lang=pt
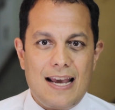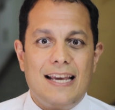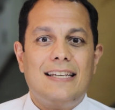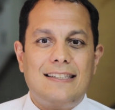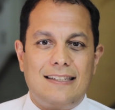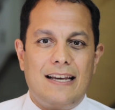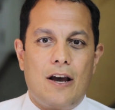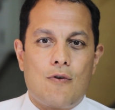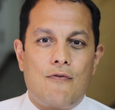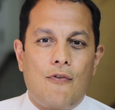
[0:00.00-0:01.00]
E se
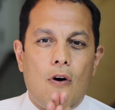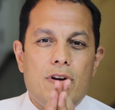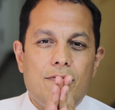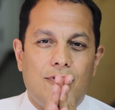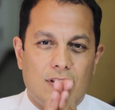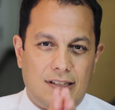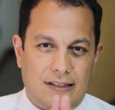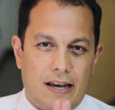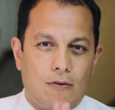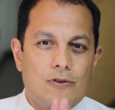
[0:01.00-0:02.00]
eu vou em
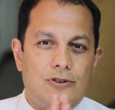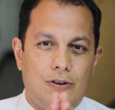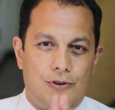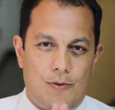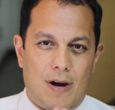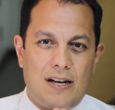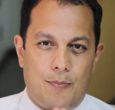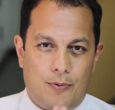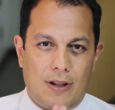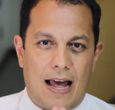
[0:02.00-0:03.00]
você e consigo te
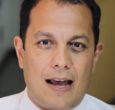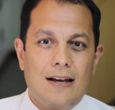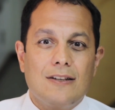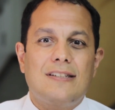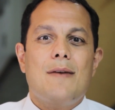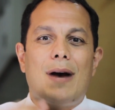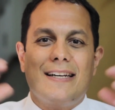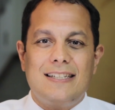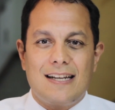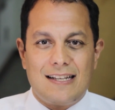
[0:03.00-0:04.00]
manipular, você
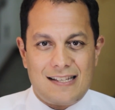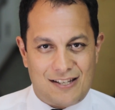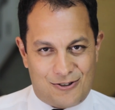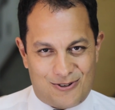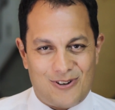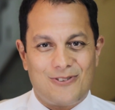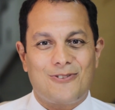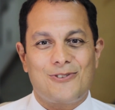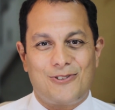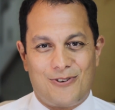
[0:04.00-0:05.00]
imagina nesses
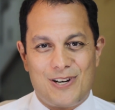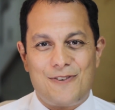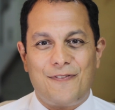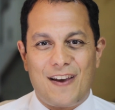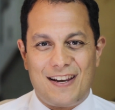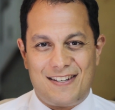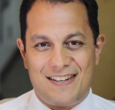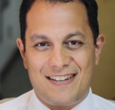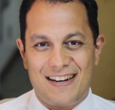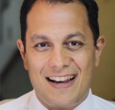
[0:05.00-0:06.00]
outros dois
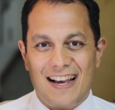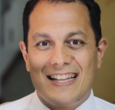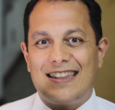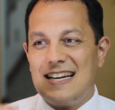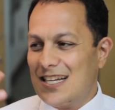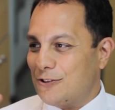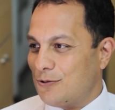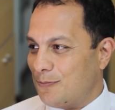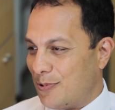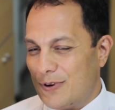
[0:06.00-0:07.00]
feixes,
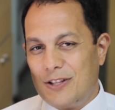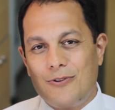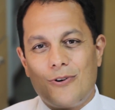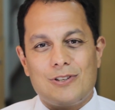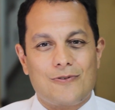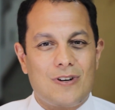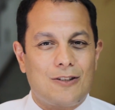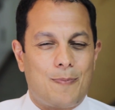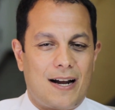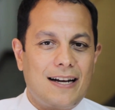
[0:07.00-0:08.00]
tanto para o idoso
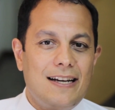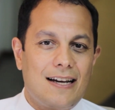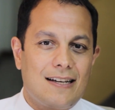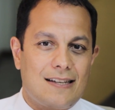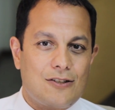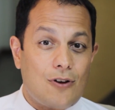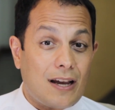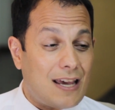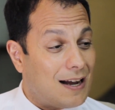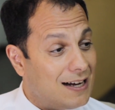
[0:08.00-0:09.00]
quanto para a criança. Só
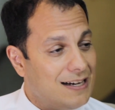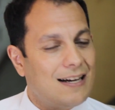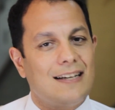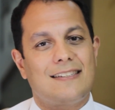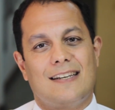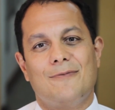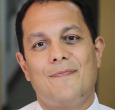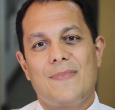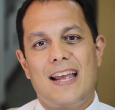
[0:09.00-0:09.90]
que a criança,